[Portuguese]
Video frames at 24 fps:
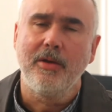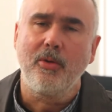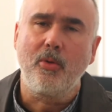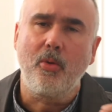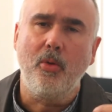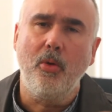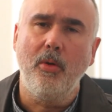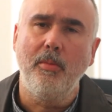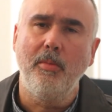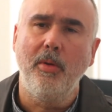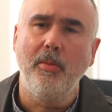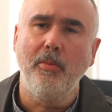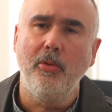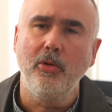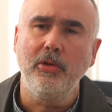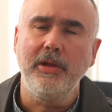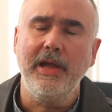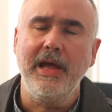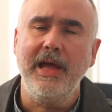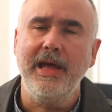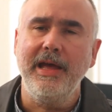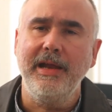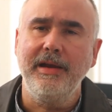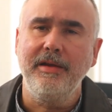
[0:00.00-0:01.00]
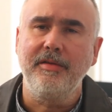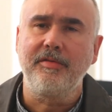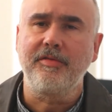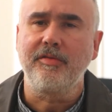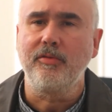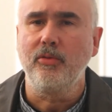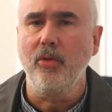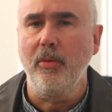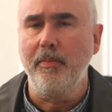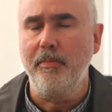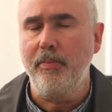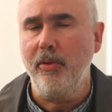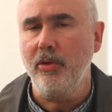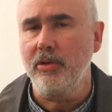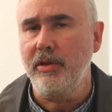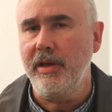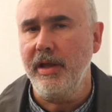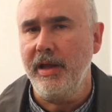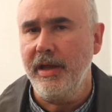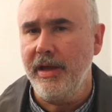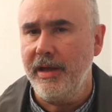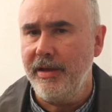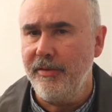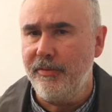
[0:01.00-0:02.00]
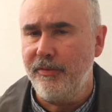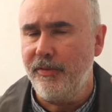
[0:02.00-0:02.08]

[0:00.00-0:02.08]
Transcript: como mulheres do poder em